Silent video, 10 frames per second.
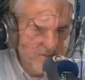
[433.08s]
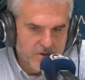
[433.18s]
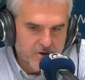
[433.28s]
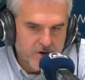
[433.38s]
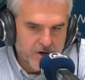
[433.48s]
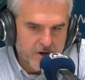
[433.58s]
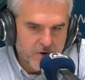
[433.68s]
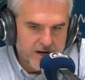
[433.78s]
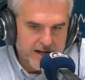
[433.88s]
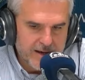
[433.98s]
Encuentro
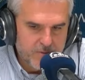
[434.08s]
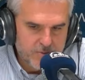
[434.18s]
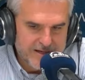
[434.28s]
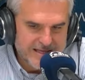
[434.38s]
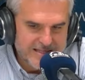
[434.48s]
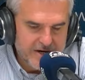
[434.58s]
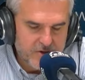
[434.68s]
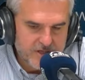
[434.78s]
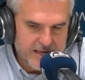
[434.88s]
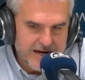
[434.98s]
con el que ambos
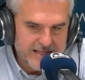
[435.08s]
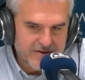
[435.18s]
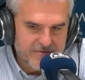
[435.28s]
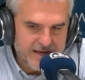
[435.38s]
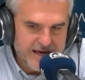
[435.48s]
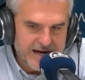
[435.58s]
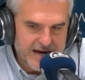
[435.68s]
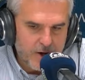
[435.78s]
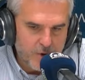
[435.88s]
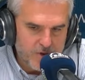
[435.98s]
mandatarios quieren
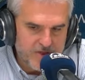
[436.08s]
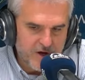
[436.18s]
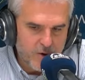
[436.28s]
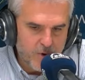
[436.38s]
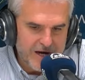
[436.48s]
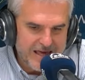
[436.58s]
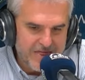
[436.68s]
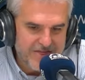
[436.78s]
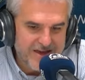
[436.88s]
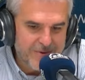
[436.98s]
ratificar la conocida como
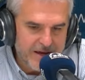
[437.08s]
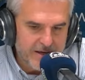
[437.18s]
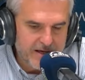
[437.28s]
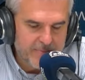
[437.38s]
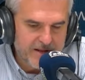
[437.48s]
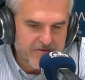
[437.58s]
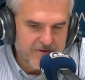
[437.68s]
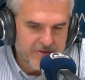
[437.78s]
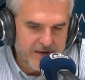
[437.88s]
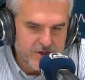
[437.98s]
Alianza Ibérica para
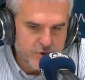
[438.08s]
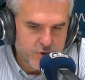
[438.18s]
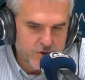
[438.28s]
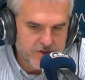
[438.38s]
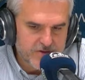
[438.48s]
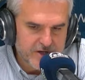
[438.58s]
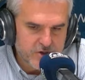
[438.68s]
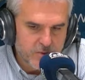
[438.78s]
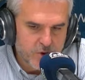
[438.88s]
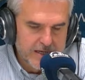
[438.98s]
defender asuntos de
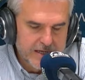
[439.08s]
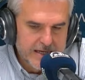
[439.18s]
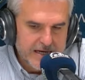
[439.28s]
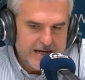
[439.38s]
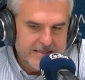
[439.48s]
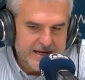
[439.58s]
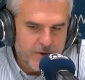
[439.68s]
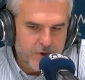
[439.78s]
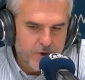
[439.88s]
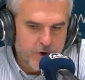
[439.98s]
interés común
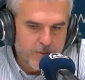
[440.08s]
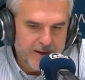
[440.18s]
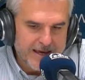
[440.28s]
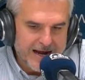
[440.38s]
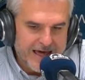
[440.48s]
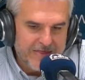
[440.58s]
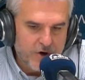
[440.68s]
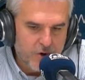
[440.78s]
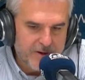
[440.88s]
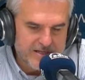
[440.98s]
ante la Unión Europea. La
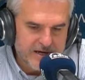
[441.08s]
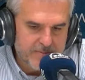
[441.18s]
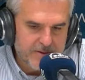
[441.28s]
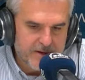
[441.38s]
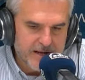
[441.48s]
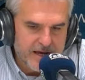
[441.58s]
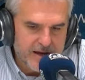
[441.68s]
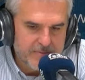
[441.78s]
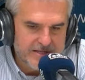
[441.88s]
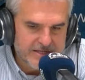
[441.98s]
de hoy va a ser la
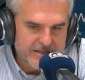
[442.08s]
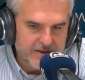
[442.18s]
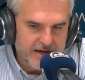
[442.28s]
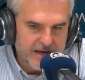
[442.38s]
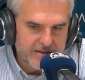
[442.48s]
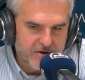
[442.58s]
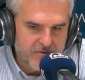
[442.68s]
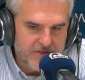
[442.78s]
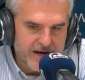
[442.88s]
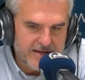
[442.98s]
primera visita de
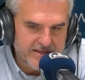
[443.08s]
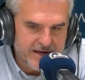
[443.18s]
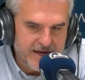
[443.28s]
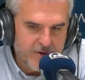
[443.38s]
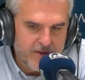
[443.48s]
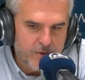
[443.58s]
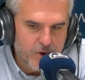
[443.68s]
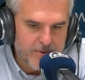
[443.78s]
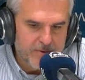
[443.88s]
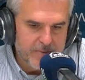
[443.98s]
carácter oficial al extranjero del
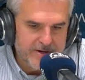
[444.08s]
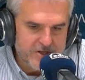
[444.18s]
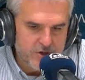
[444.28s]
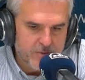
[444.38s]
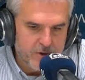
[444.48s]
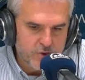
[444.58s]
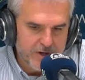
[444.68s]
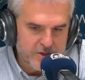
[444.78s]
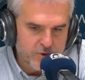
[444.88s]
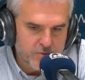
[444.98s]
nuevo primer ministro
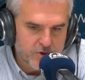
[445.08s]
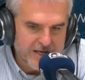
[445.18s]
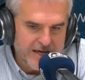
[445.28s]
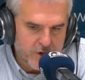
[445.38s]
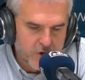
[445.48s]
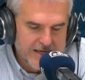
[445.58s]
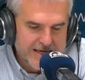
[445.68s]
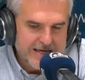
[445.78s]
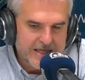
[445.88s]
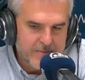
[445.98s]
portugués Luis Montenegro,
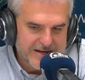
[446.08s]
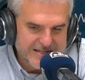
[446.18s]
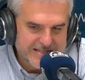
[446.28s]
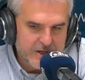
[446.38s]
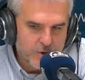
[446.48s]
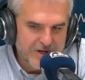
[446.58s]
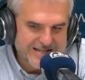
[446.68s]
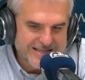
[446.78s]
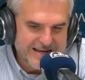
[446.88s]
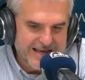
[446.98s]
que además este
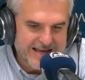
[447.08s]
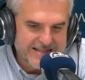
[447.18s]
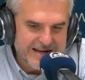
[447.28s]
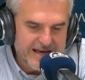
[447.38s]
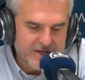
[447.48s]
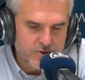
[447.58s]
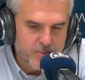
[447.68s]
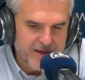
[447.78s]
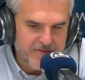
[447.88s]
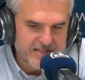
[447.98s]
lunes tiene que entregar
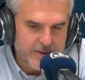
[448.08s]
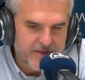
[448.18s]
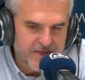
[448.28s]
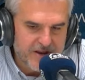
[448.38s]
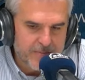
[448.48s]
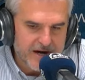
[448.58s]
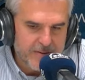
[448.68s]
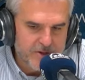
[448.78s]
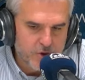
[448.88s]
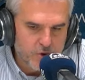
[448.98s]
su plan de estabilidad al
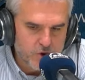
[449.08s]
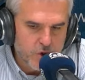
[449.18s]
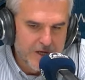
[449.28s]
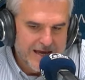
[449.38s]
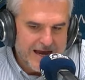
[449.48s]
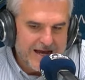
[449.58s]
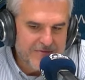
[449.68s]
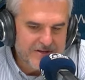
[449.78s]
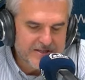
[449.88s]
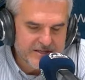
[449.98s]
Parlamento luso
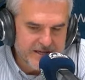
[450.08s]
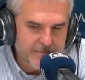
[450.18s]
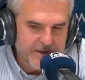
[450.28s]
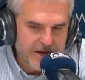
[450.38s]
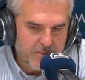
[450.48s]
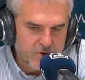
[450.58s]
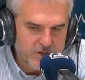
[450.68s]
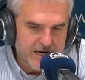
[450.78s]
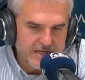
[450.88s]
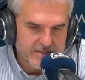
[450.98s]
antes de ser enviado a
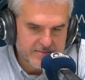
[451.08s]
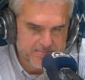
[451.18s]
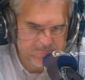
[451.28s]
Bruselas.